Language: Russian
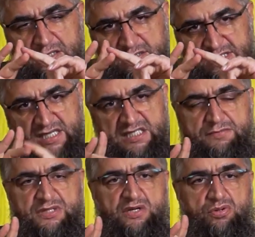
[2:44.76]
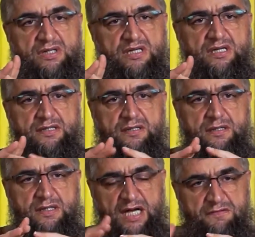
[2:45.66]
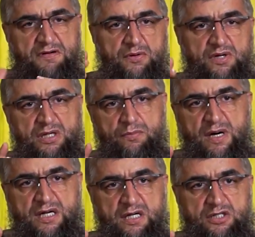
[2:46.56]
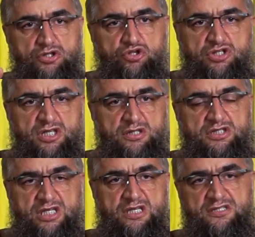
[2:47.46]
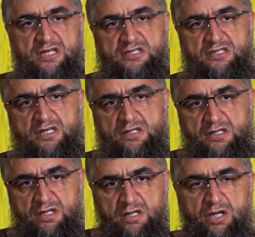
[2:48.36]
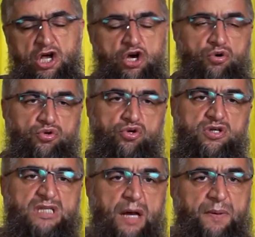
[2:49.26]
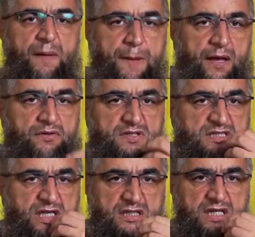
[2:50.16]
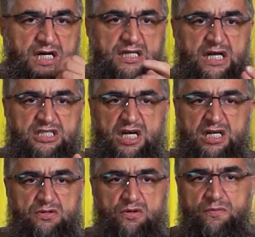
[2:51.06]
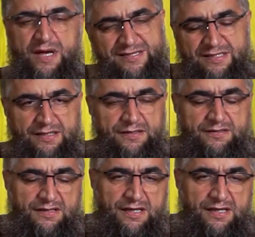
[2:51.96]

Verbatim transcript: Сердцем зикру делать как вы говорите, Аббакр говорит, за то, что сильное сердце делал, у него запах появился в сорта, как жареного мяса.